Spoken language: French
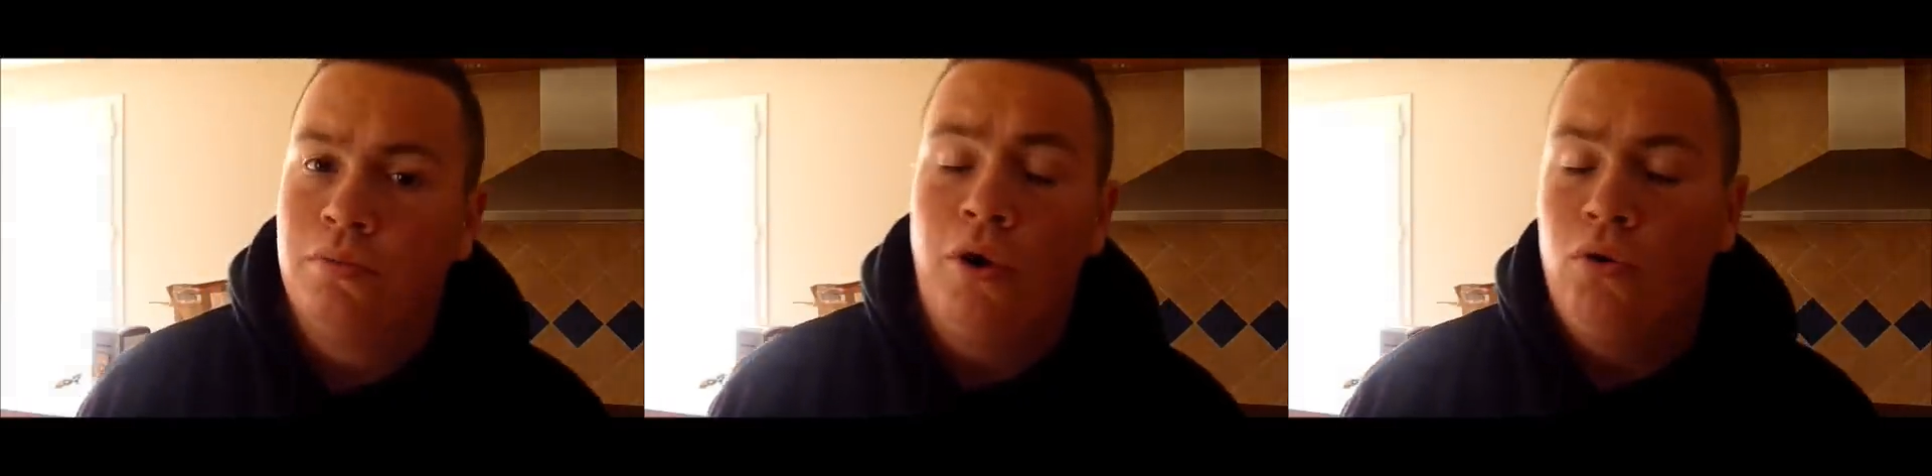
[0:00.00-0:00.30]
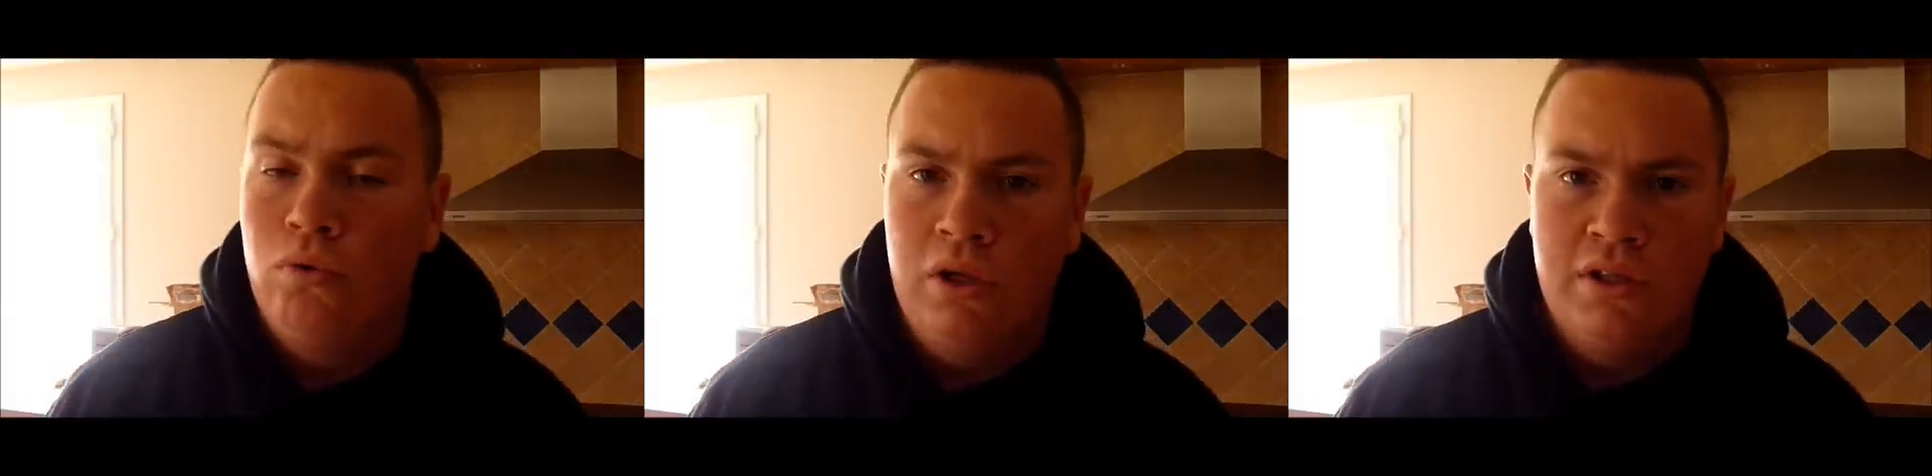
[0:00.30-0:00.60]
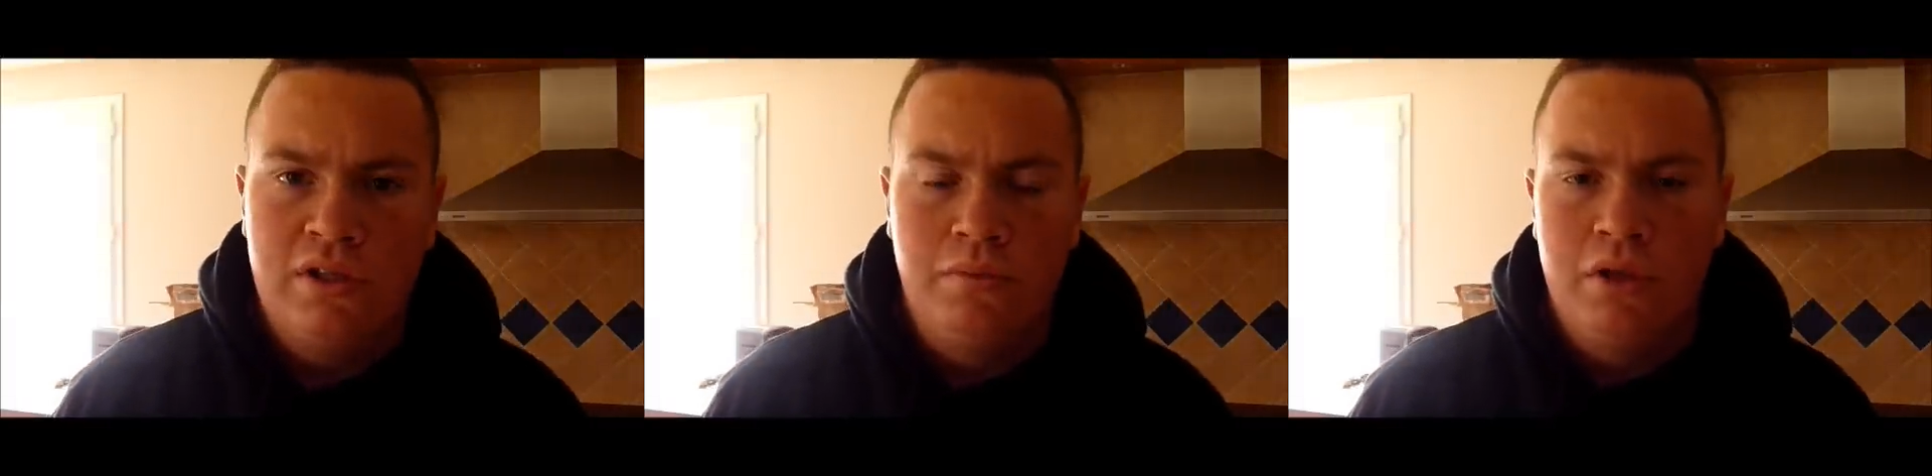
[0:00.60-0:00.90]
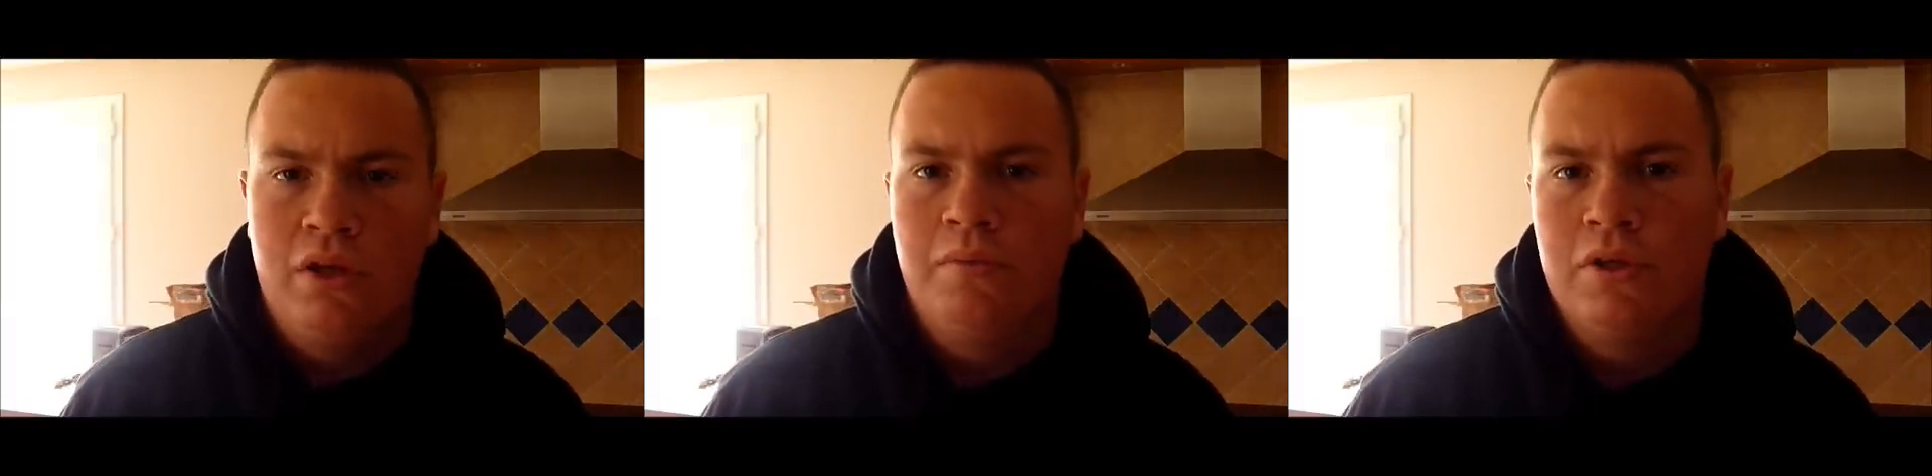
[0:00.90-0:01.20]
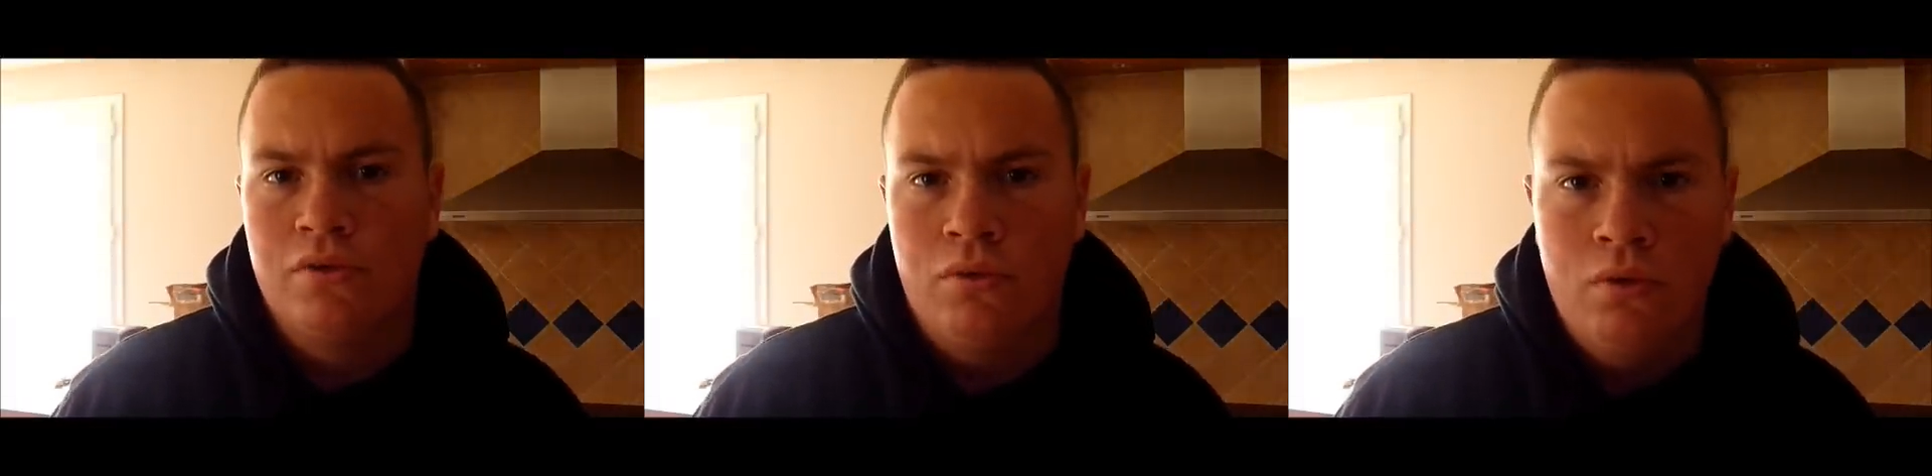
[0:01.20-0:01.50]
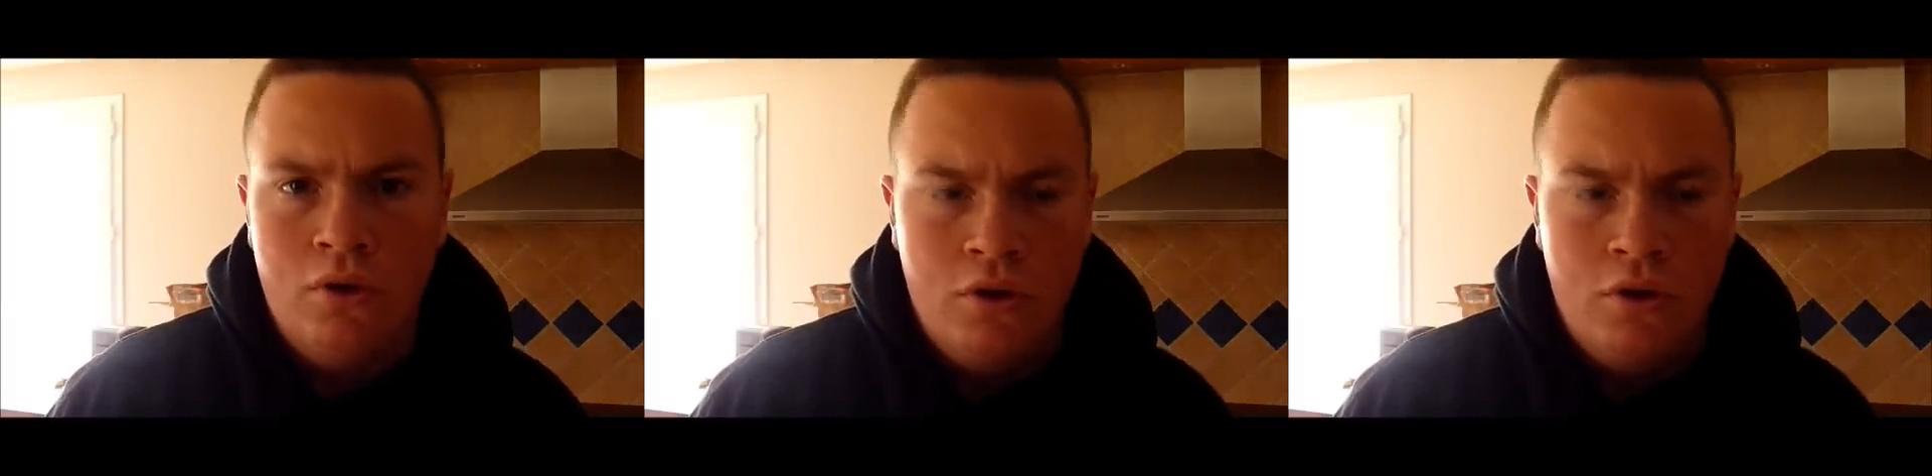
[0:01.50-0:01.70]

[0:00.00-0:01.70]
comment rouler ses bouillettes maison